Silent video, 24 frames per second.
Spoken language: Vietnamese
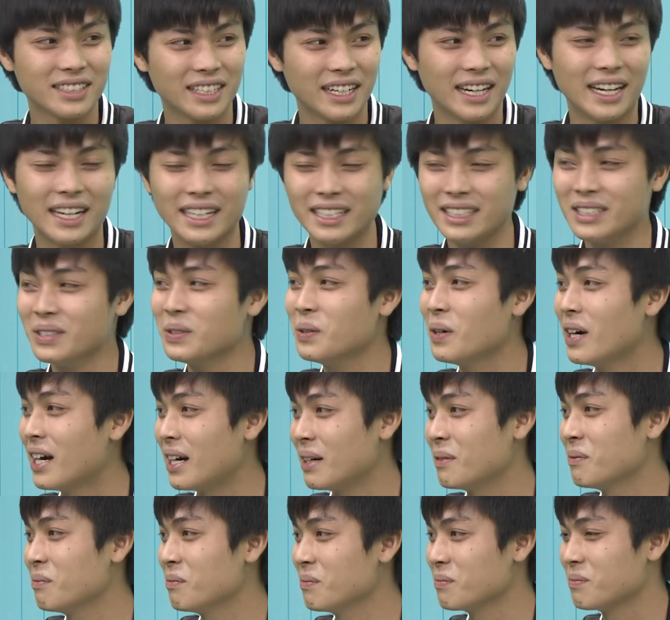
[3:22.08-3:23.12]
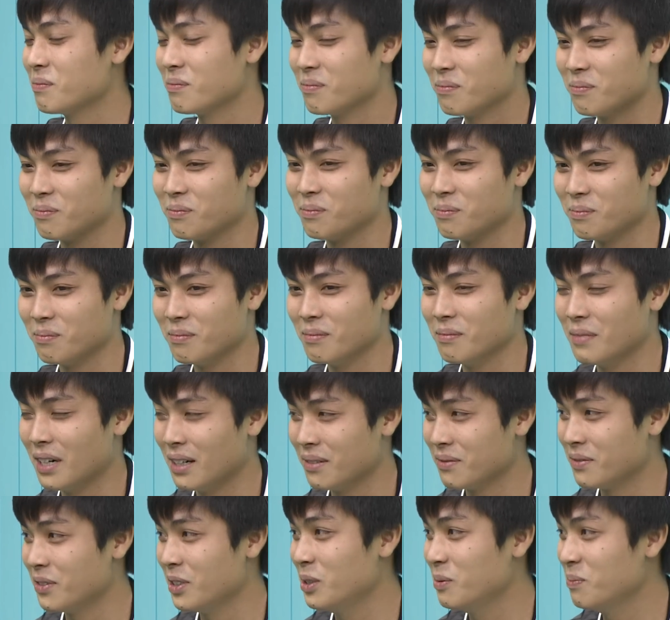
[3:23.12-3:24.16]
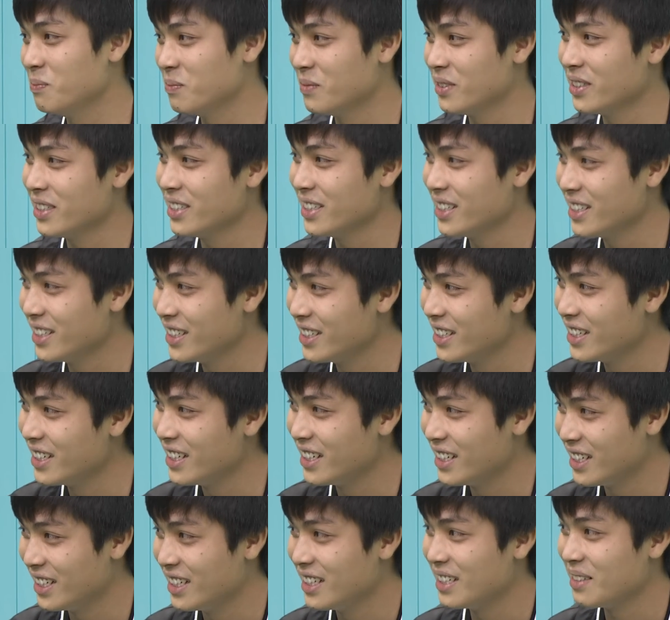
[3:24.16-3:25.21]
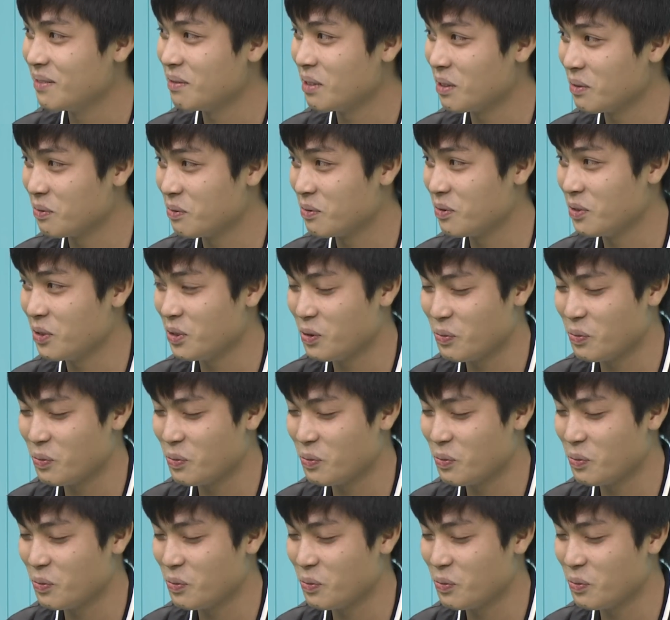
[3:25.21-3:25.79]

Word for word: kể qua bằng phim à em sẽ muốn Đồng kể phim.